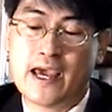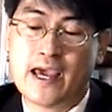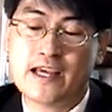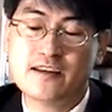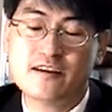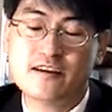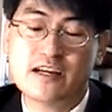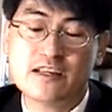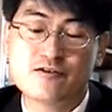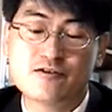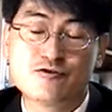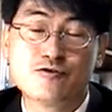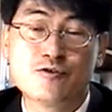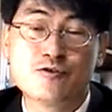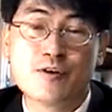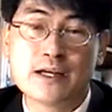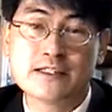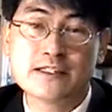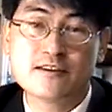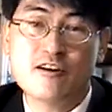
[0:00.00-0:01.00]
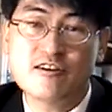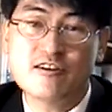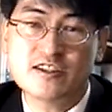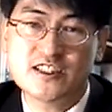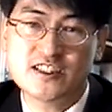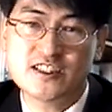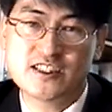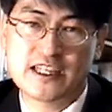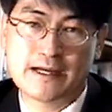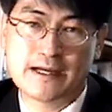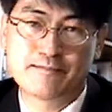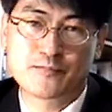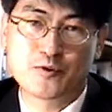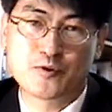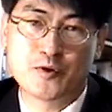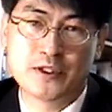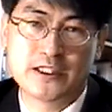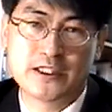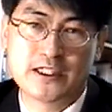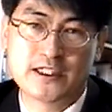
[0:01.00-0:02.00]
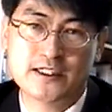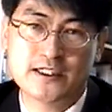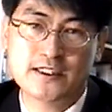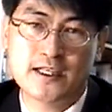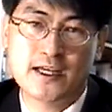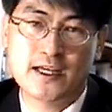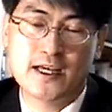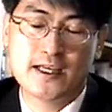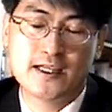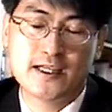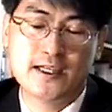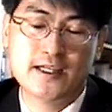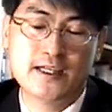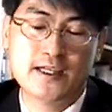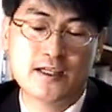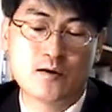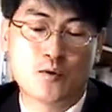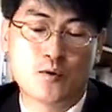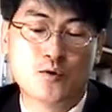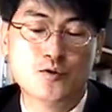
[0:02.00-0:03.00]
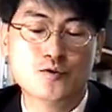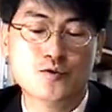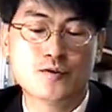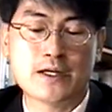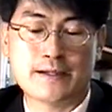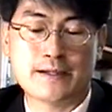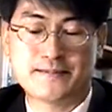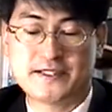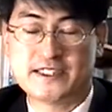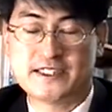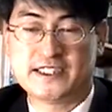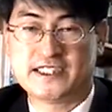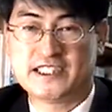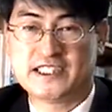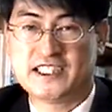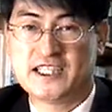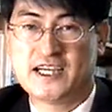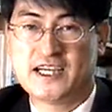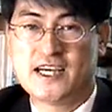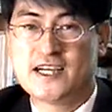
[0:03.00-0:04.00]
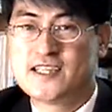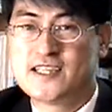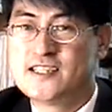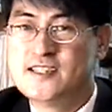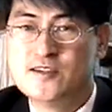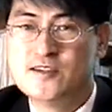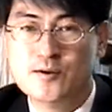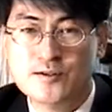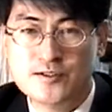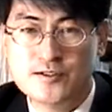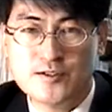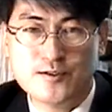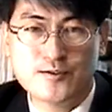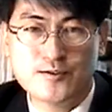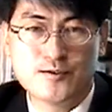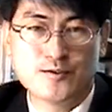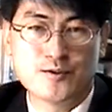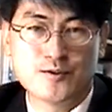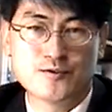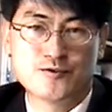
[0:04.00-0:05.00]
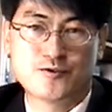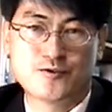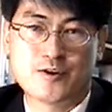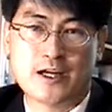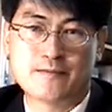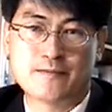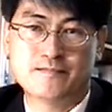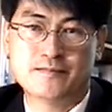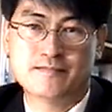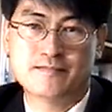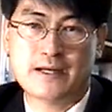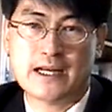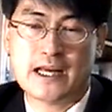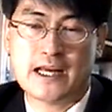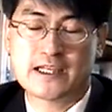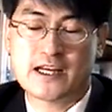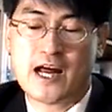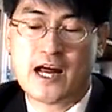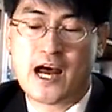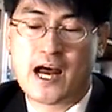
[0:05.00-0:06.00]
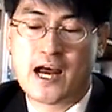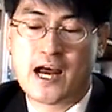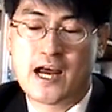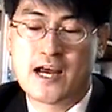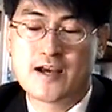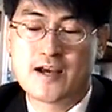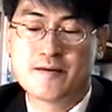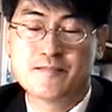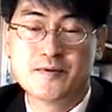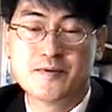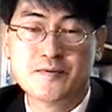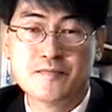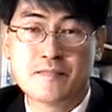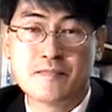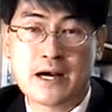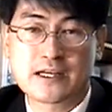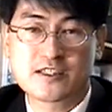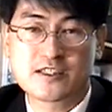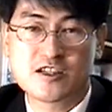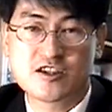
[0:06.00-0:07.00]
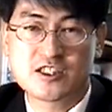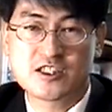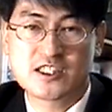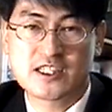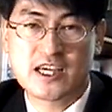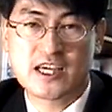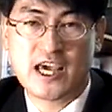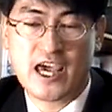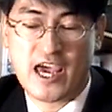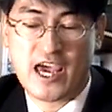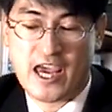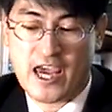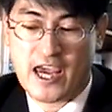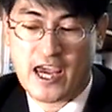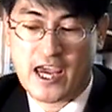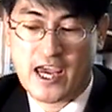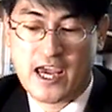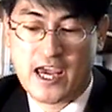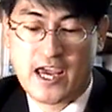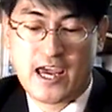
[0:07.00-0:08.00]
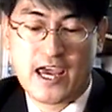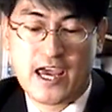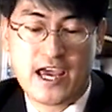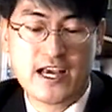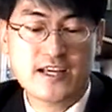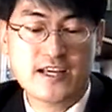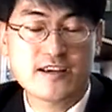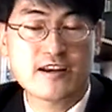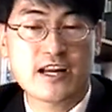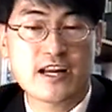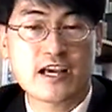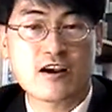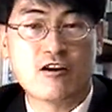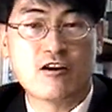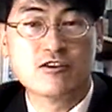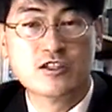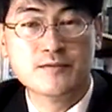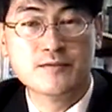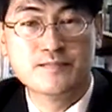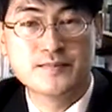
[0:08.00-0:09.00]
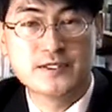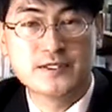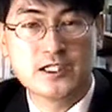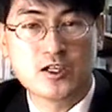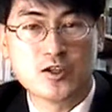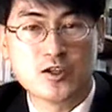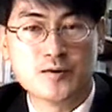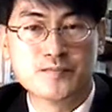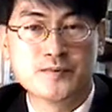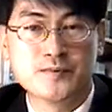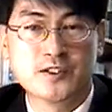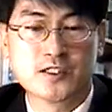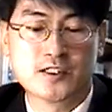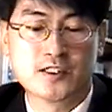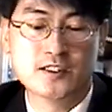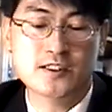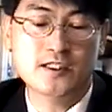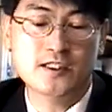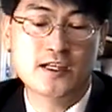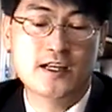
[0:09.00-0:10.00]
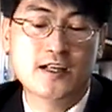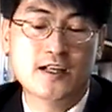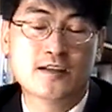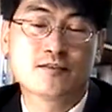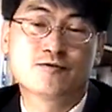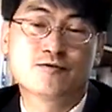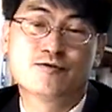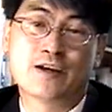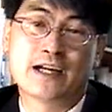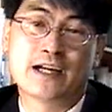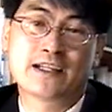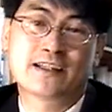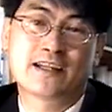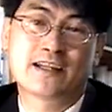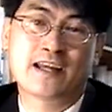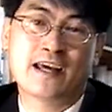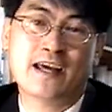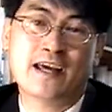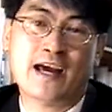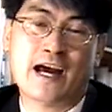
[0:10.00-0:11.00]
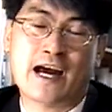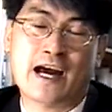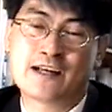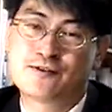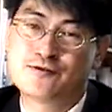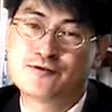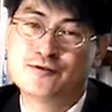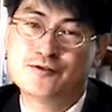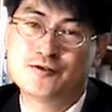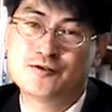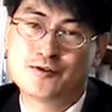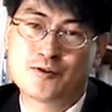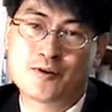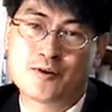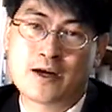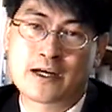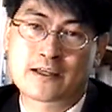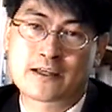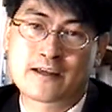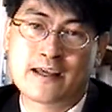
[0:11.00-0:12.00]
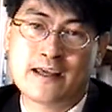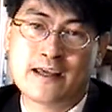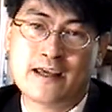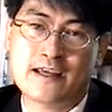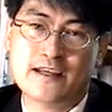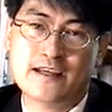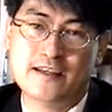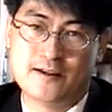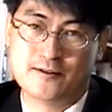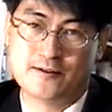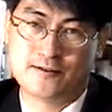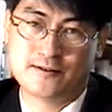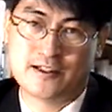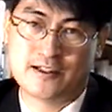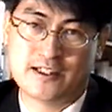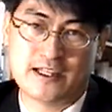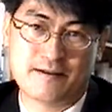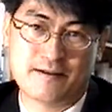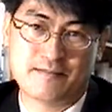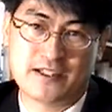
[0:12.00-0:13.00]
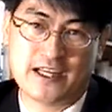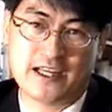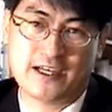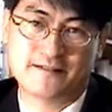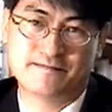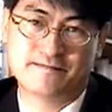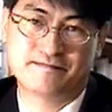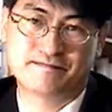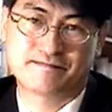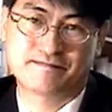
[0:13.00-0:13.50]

행렬의 중요한 성질을 담고 있는 이 고유값은 이론적으로도 중요할 뿐만 아니라 미분방정식의 해, 행렬의 거듭제곱 등을 구할 때 아주 유용하게 이용된답니다.